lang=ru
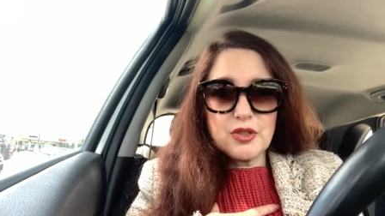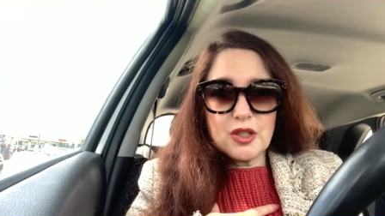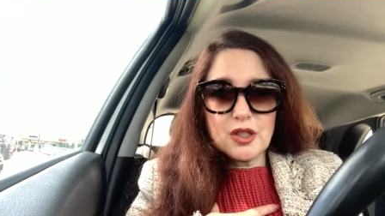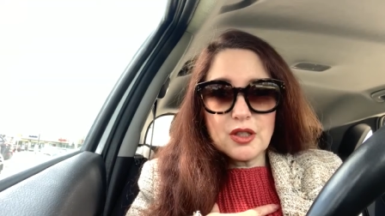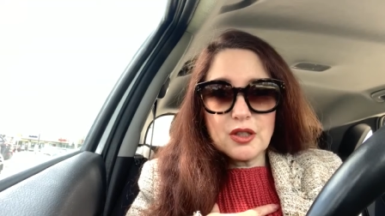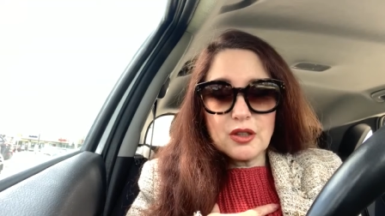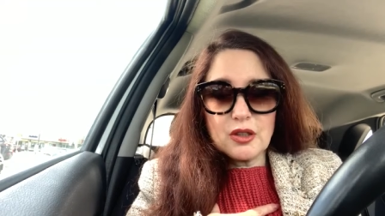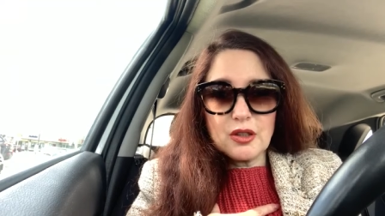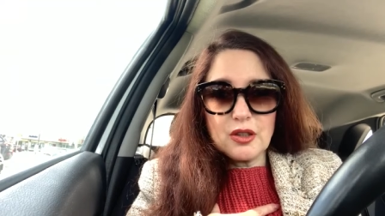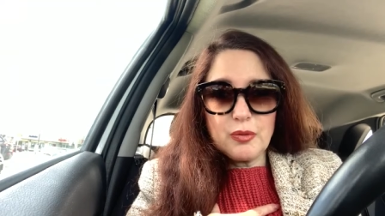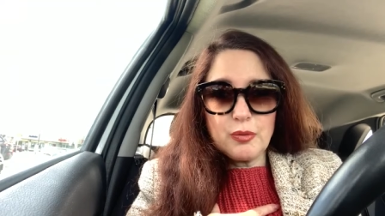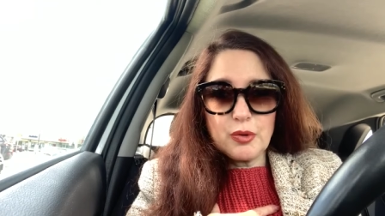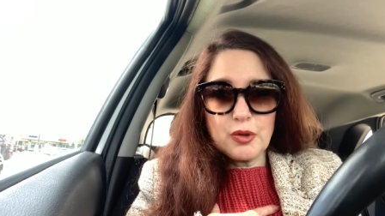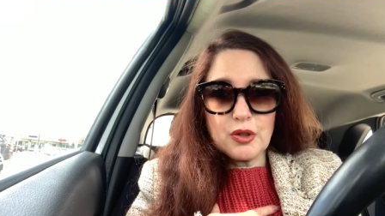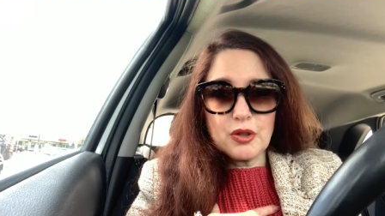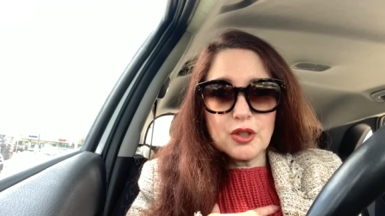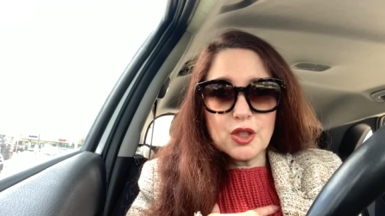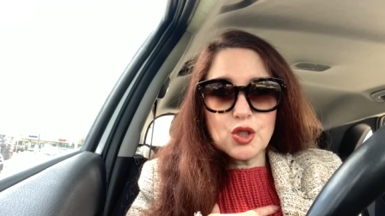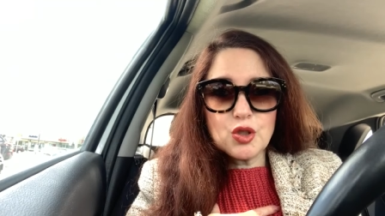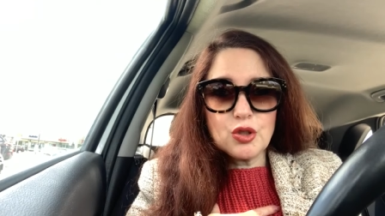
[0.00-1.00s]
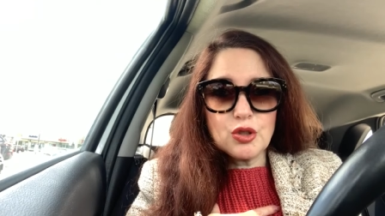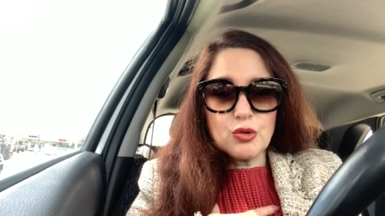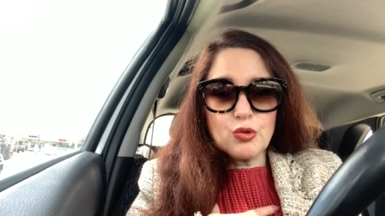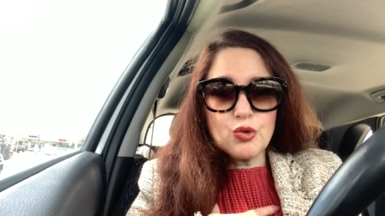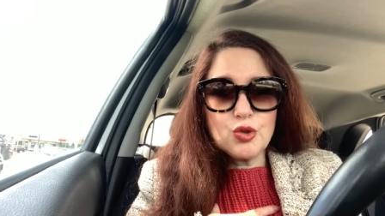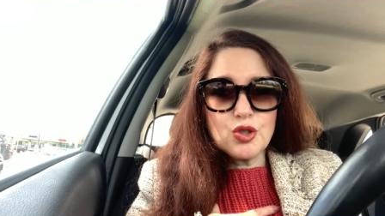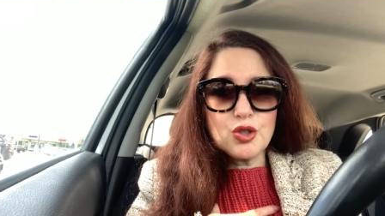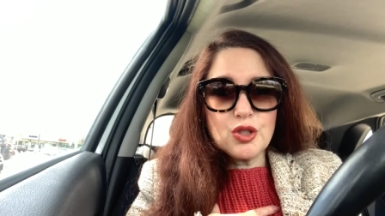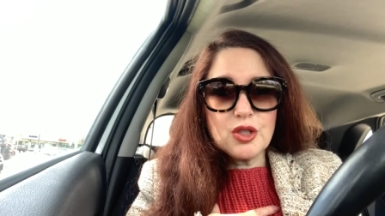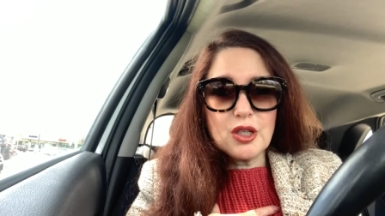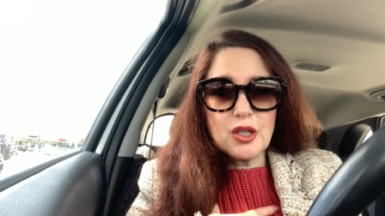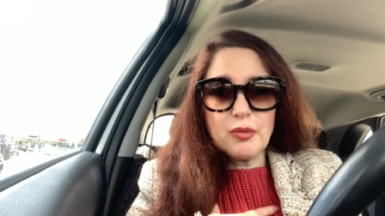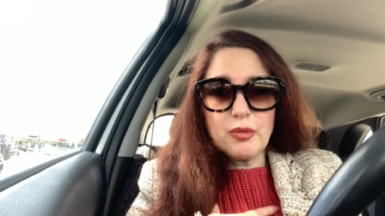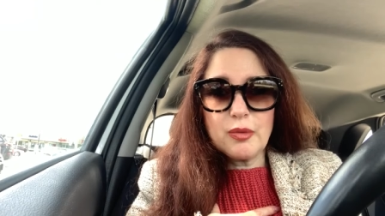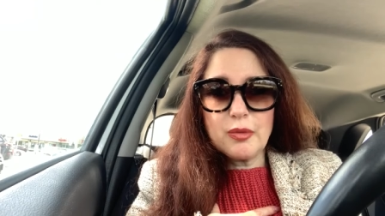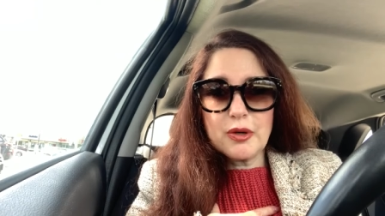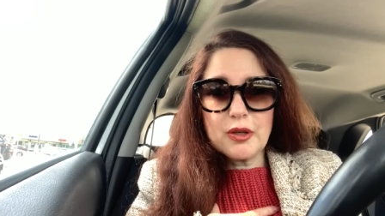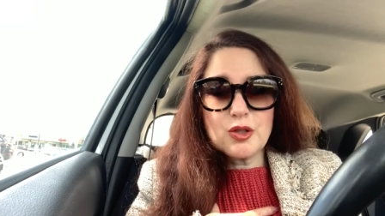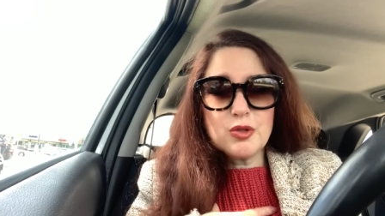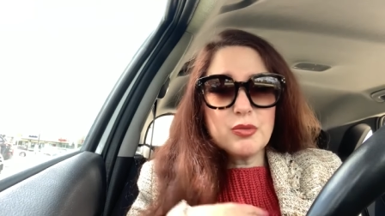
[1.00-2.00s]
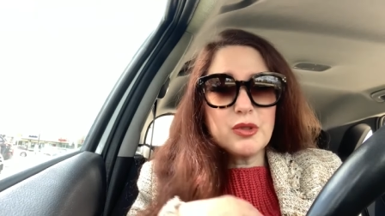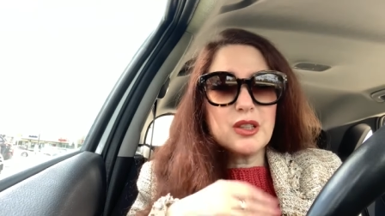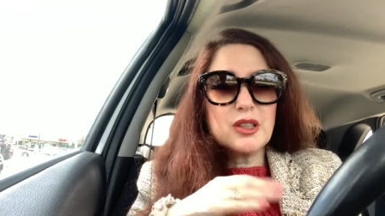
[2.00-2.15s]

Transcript: зеркало и поняла, что я очень сильно поправилась.